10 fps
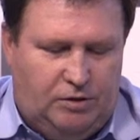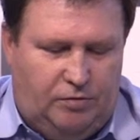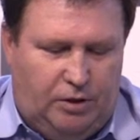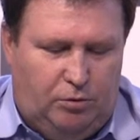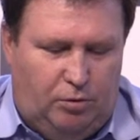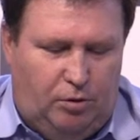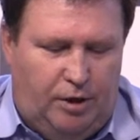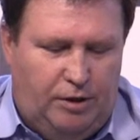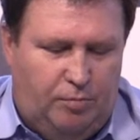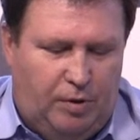в которую
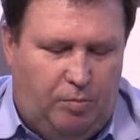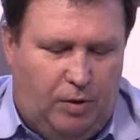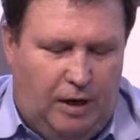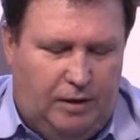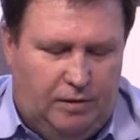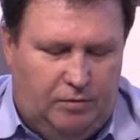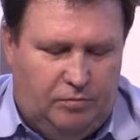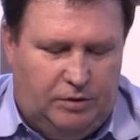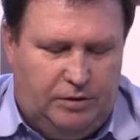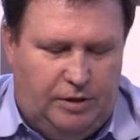они попали
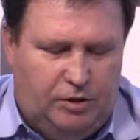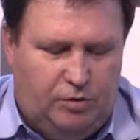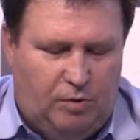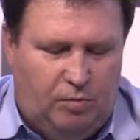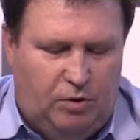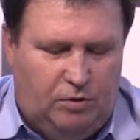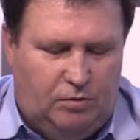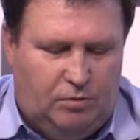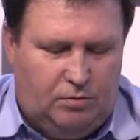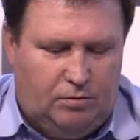в настоящий
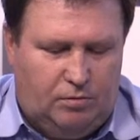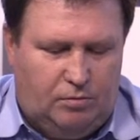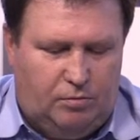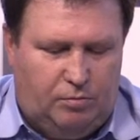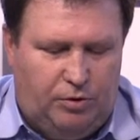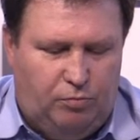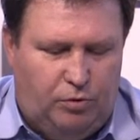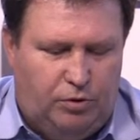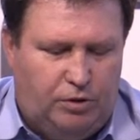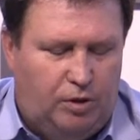момент,
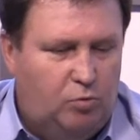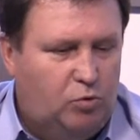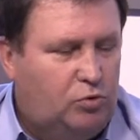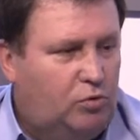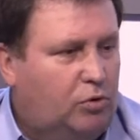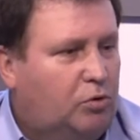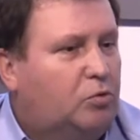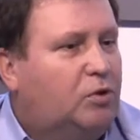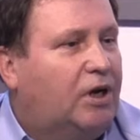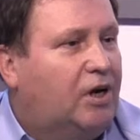приводит к тому, что, к
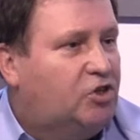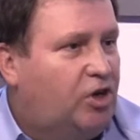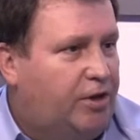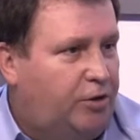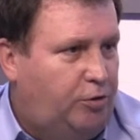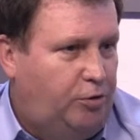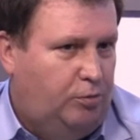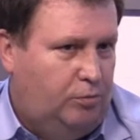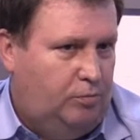удорожанию